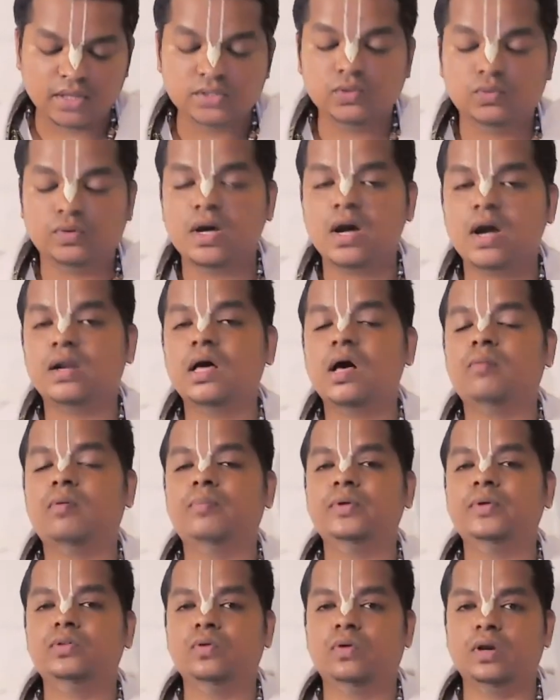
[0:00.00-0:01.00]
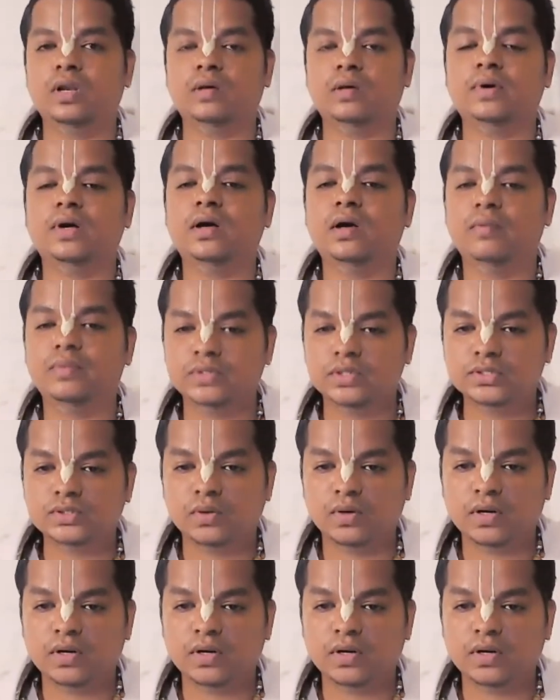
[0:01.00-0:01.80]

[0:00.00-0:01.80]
சுரானாம் அப்படி துர்லபா அப்படின்னு